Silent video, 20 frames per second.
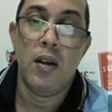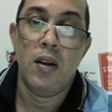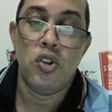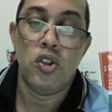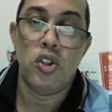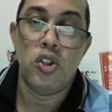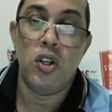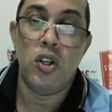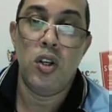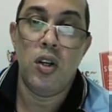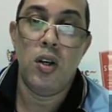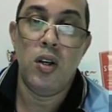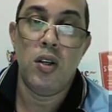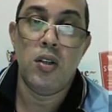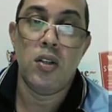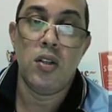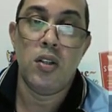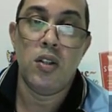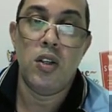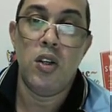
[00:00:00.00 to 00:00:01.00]

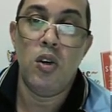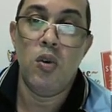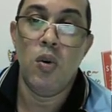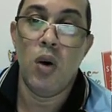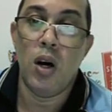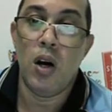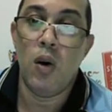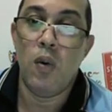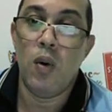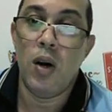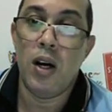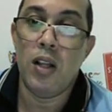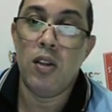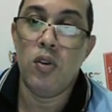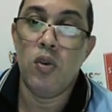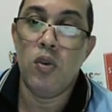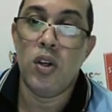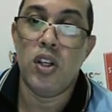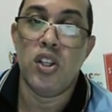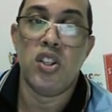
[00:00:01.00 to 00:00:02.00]
x igual a
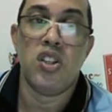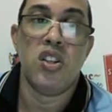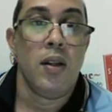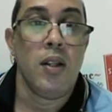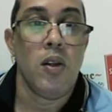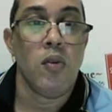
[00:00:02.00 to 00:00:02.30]
2.